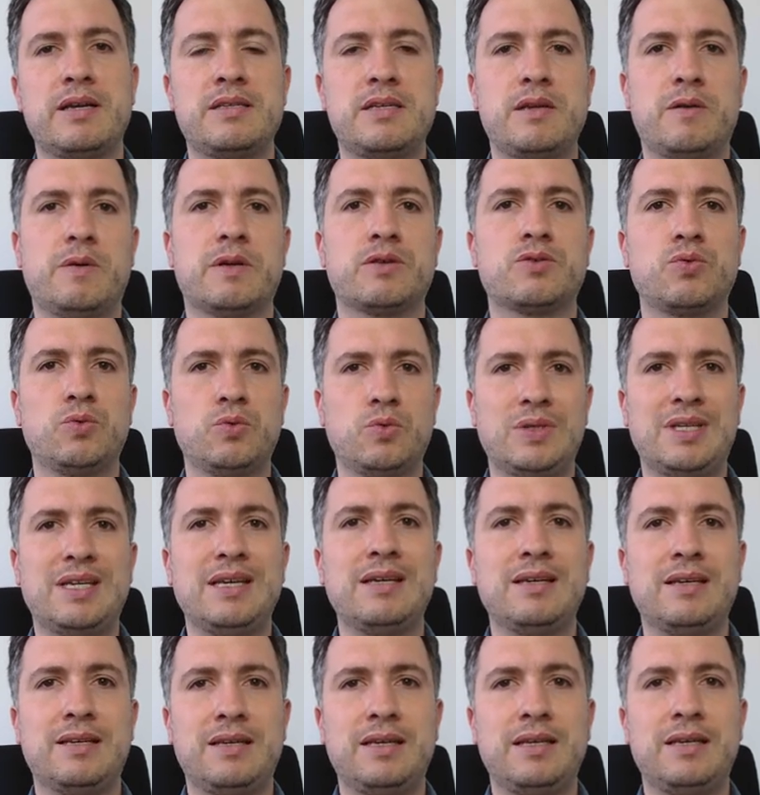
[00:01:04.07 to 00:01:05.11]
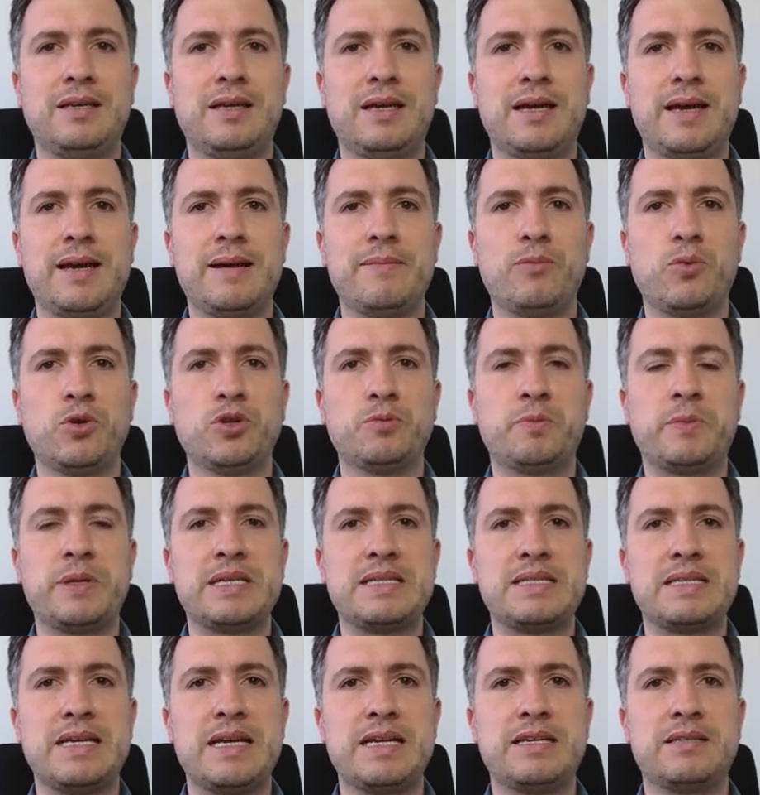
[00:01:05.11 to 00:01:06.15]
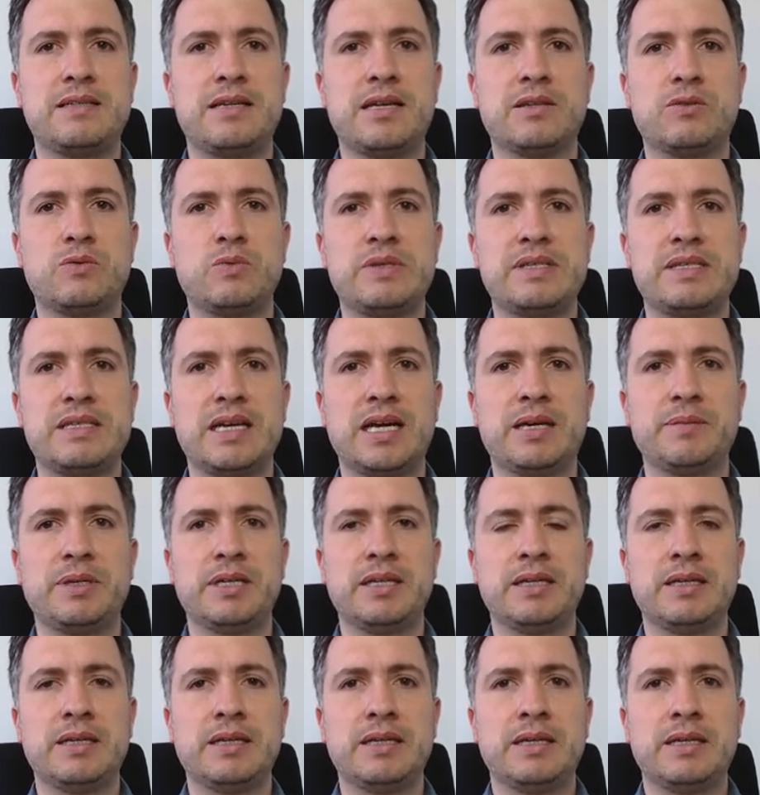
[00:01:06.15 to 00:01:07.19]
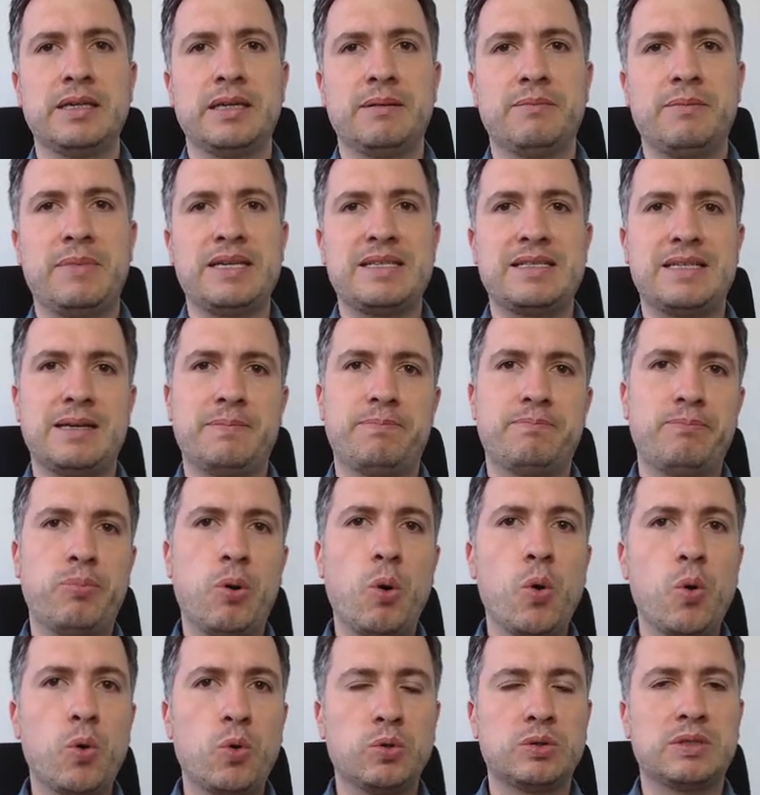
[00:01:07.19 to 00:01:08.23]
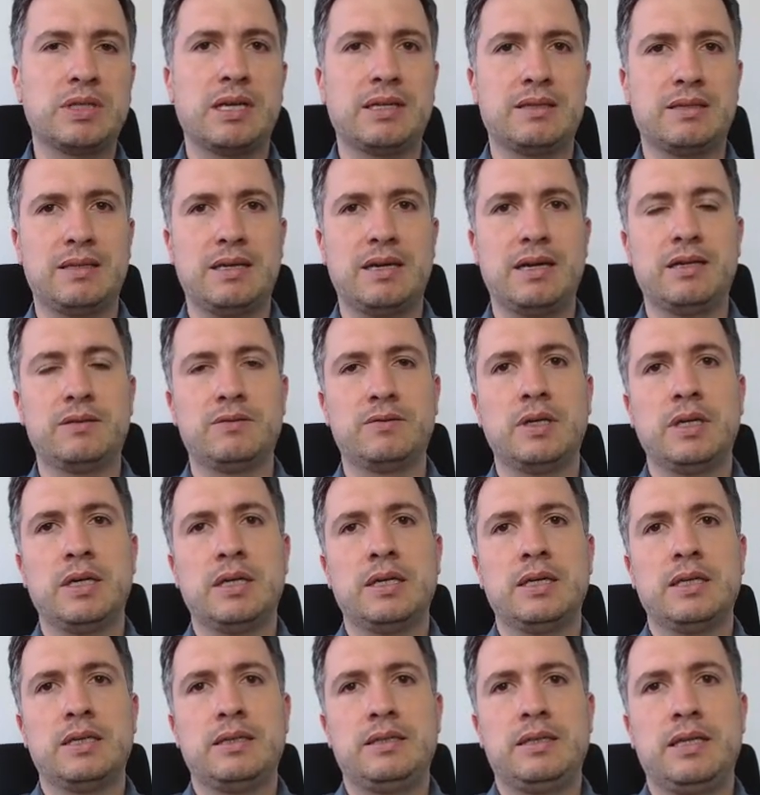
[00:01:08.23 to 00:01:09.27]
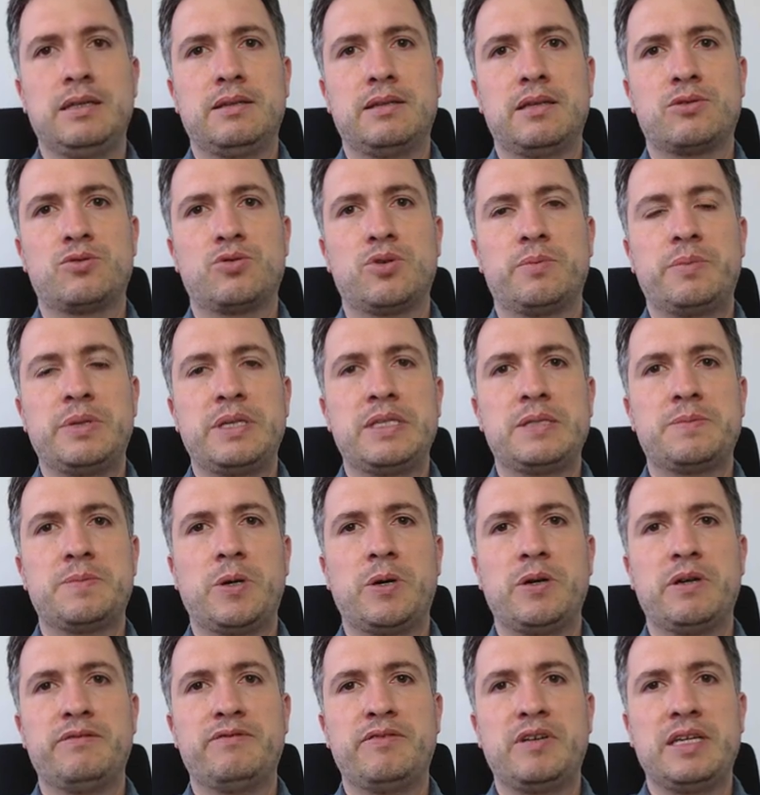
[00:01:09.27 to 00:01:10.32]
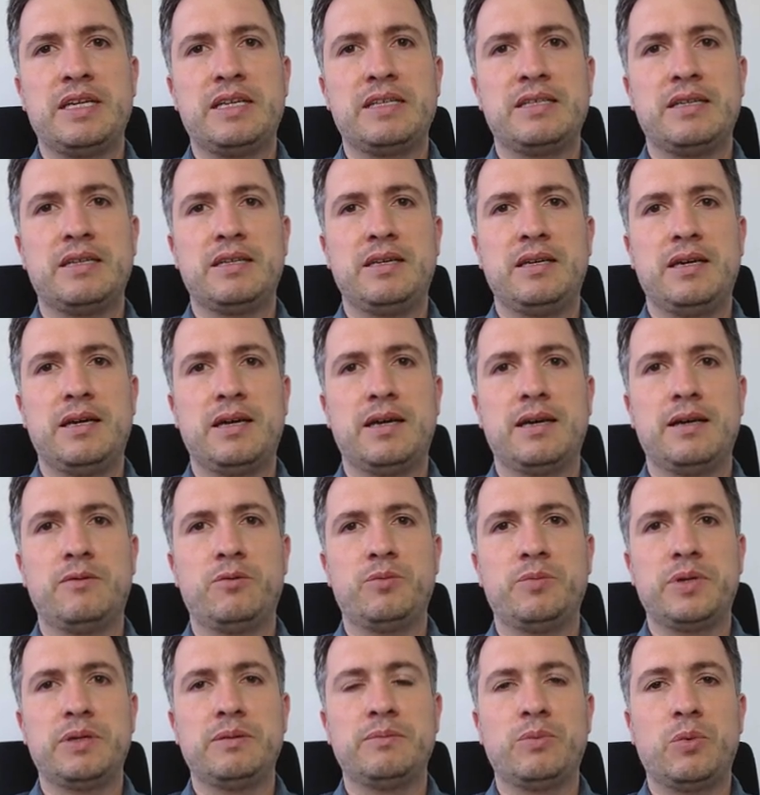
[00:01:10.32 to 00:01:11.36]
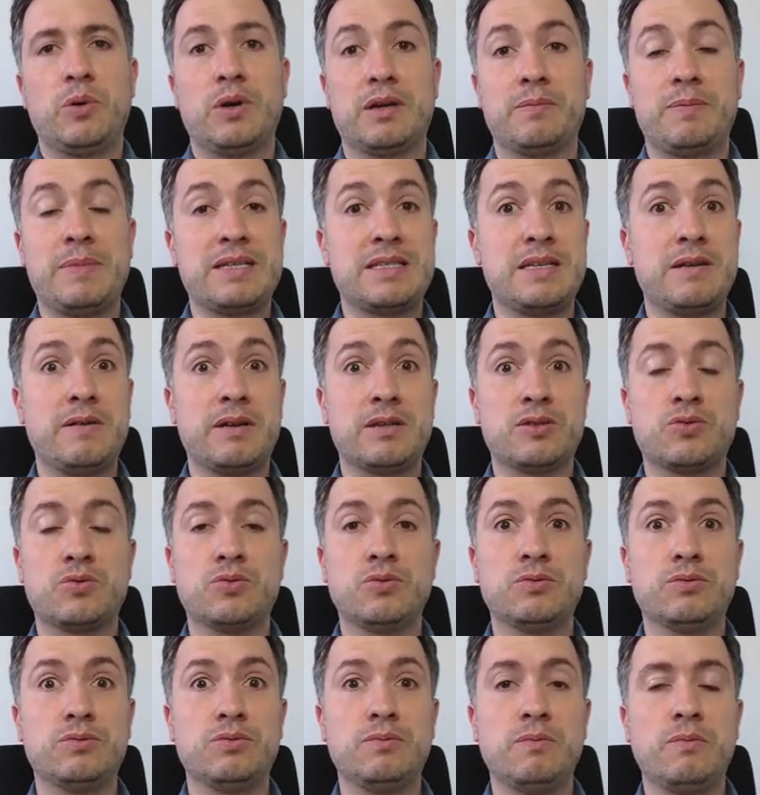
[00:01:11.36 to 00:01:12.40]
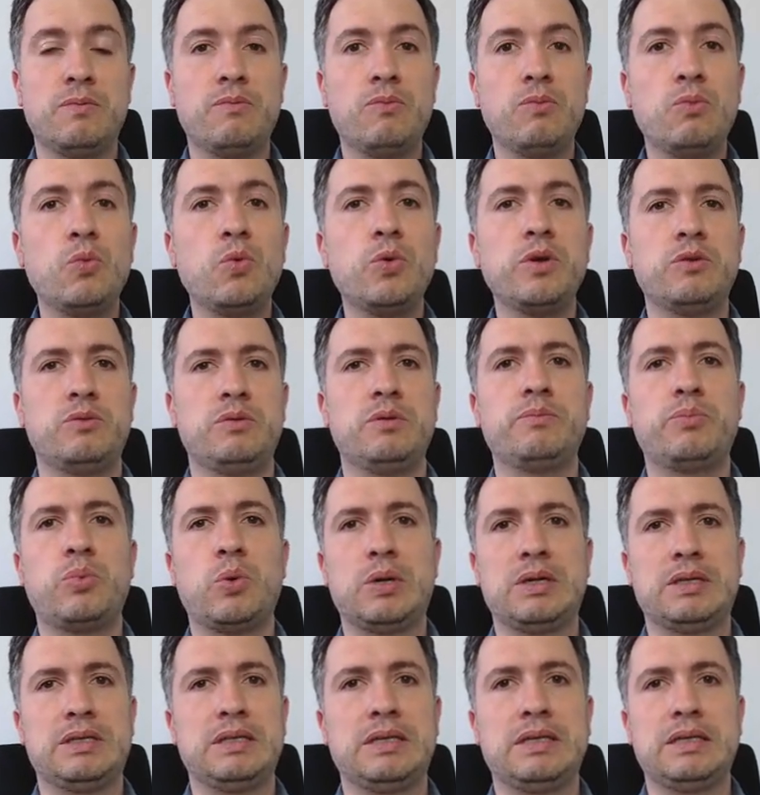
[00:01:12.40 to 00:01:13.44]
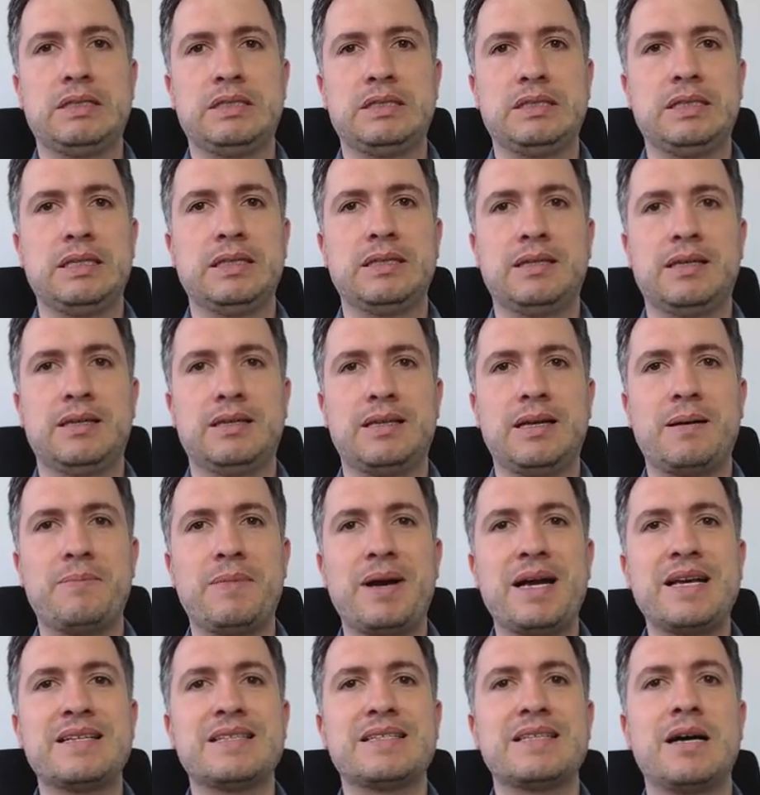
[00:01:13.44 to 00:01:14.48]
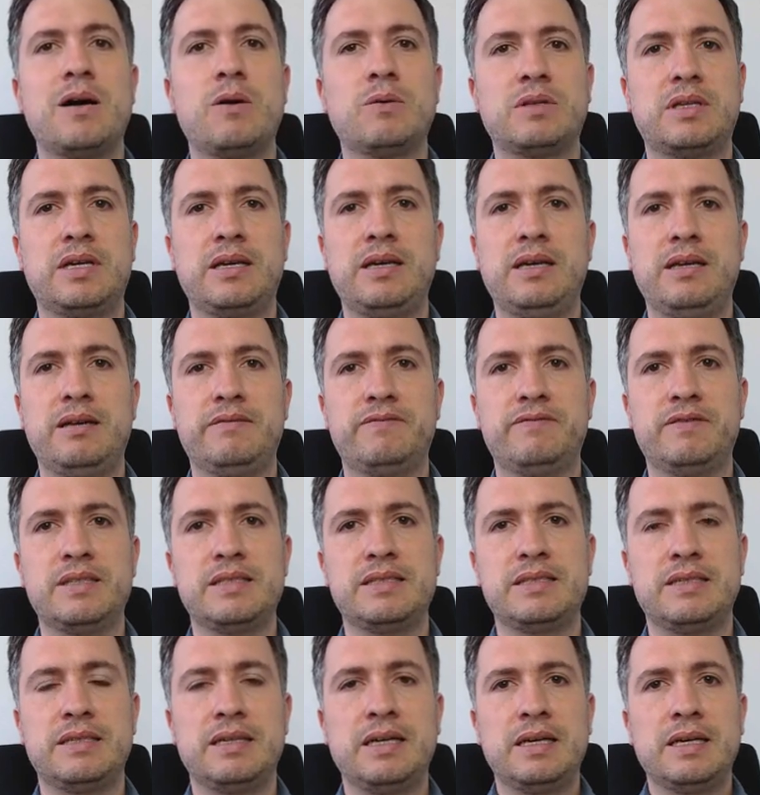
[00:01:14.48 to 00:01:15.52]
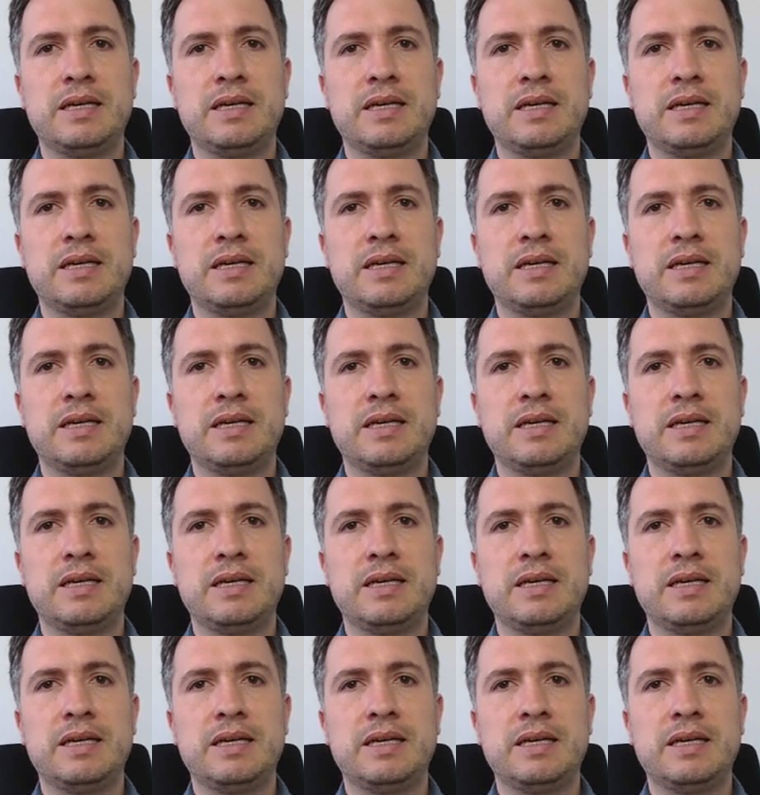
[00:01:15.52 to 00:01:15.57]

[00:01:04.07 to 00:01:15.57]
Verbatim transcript: dizer, é um assunto que, que é muito presente dentro do exame, mas é pouco tratado dentro da sua principal referência, que é o PMBOK. Mas é um assunto muito importante, né? da, da mais alta relevância,